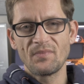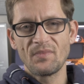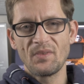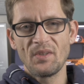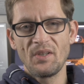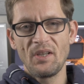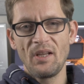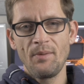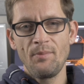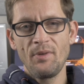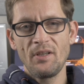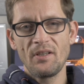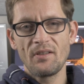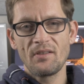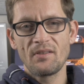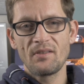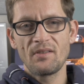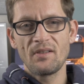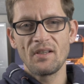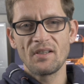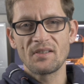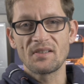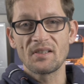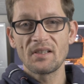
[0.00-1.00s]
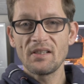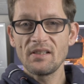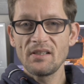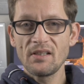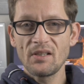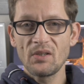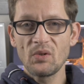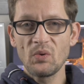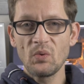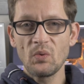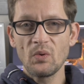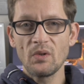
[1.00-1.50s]
nehme ich das
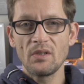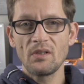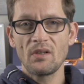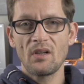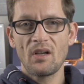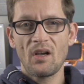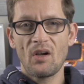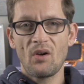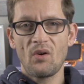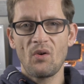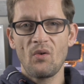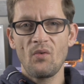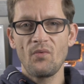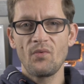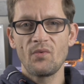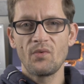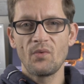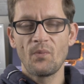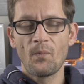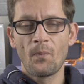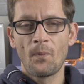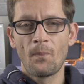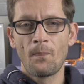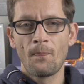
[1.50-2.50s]
Risiko in Kauf